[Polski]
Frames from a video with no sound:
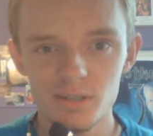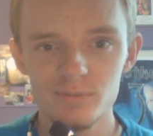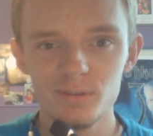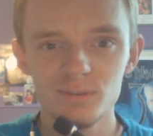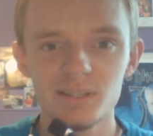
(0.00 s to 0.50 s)
Ja
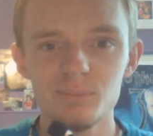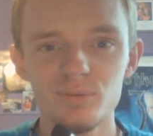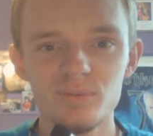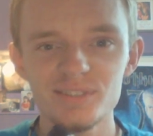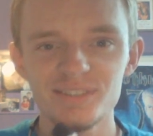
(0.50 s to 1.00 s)
wyglądam
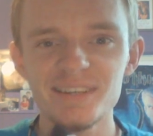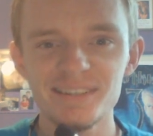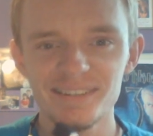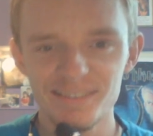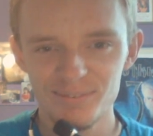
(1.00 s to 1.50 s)
o właśnie
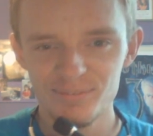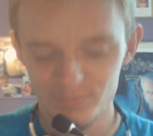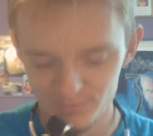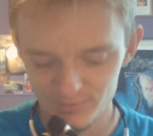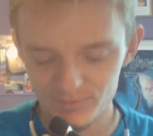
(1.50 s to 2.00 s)
tak, jak
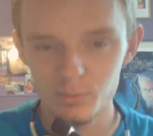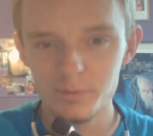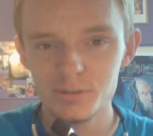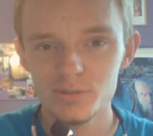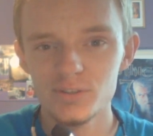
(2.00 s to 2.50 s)
w tym
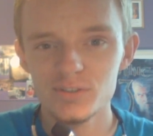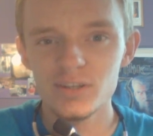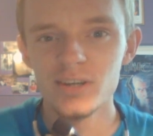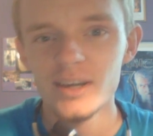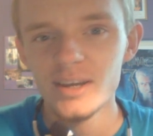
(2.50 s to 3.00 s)
momencie
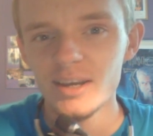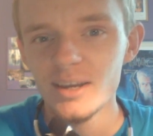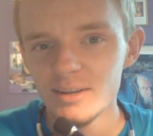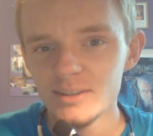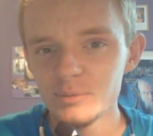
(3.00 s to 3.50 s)
widzicie.
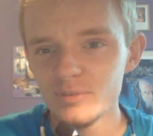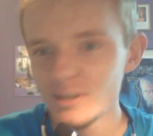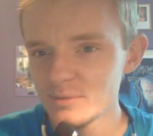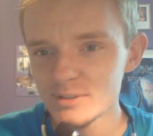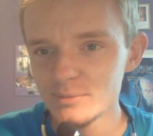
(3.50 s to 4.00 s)
Nie
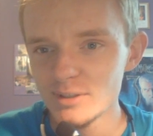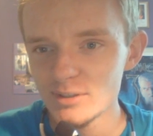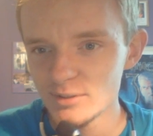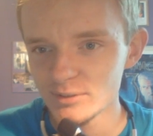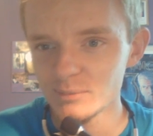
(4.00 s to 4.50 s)
powinienem się
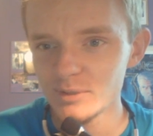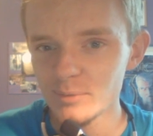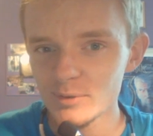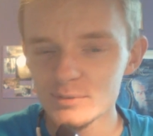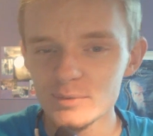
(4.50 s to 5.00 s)
zmienić do tamtej
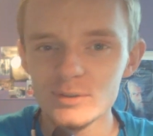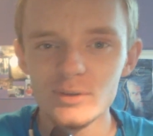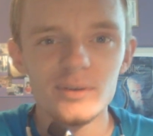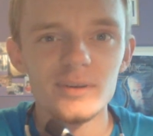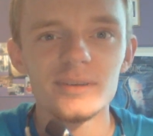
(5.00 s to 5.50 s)
pory
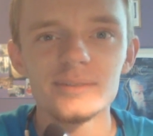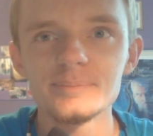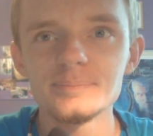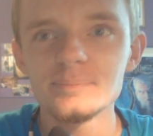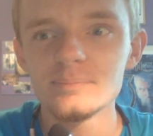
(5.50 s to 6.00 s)
zbytnio
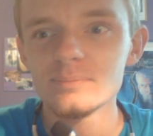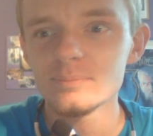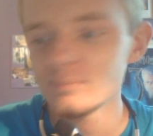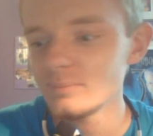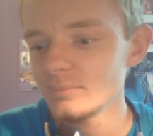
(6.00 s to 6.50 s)

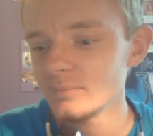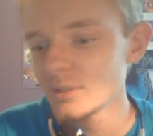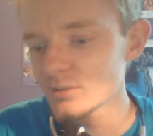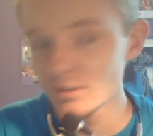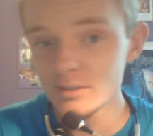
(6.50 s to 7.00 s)

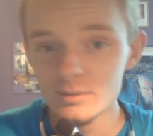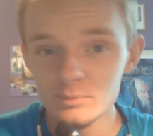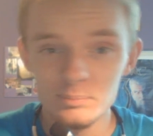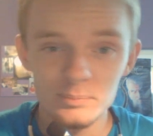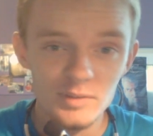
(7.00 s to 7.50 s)
jeżeli...
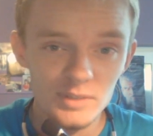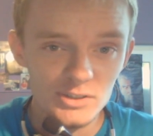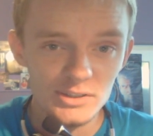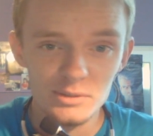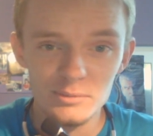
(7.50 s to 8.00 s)
Pewnie
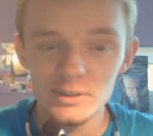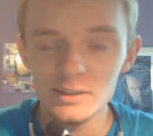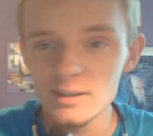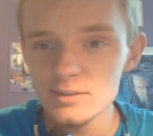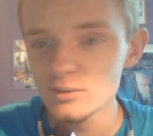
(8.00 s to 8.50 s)
gdzieś tam się
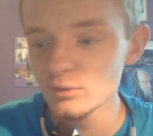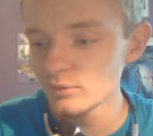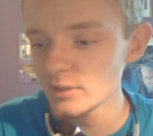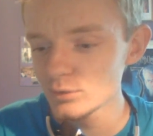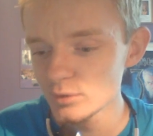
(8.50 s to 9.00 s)
będę kręcił
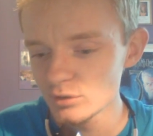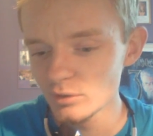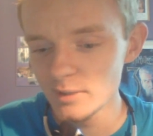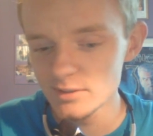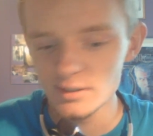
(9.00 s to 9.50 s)
w
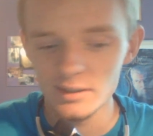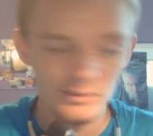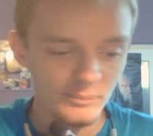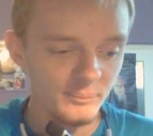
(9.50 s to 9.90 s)
najróżniejszych miejscach.